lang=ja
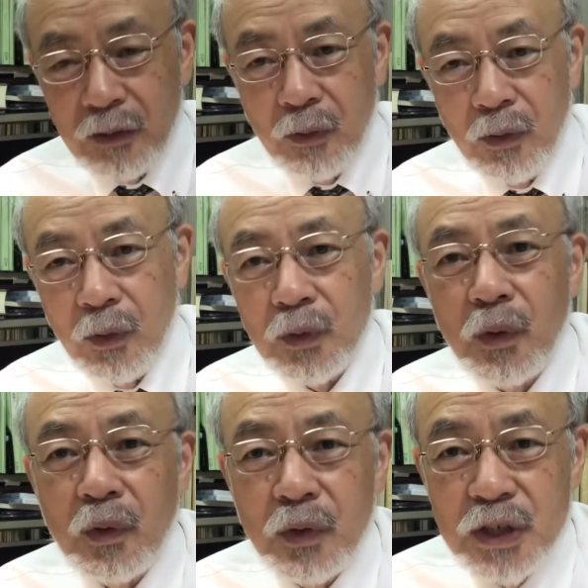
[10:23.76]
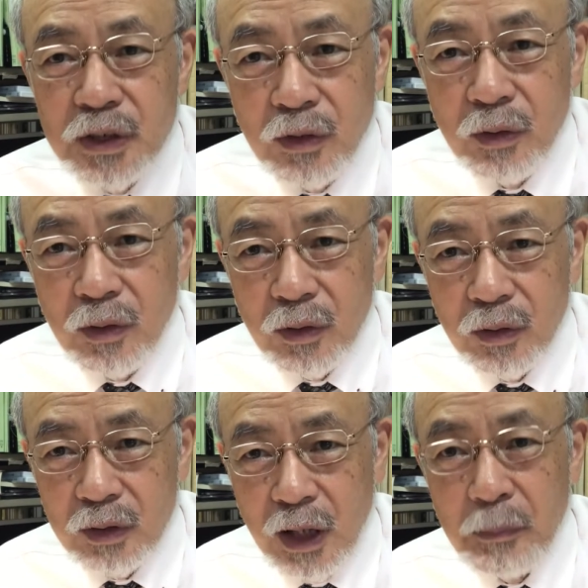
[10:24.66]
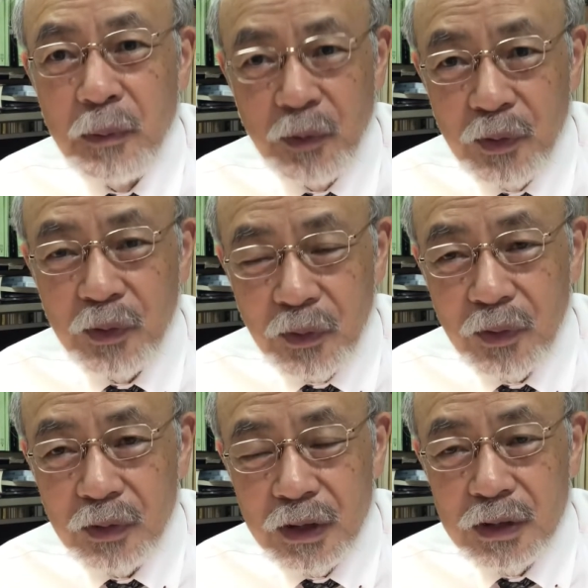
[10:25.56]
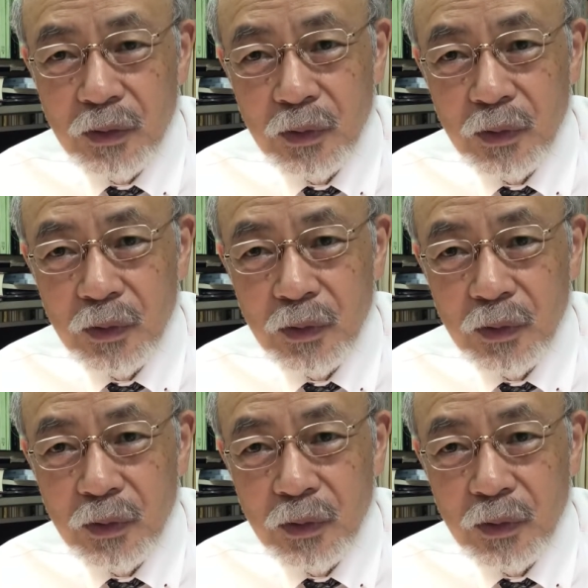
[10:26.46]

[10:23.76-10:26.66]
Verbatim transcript: の施しの食べ物のことです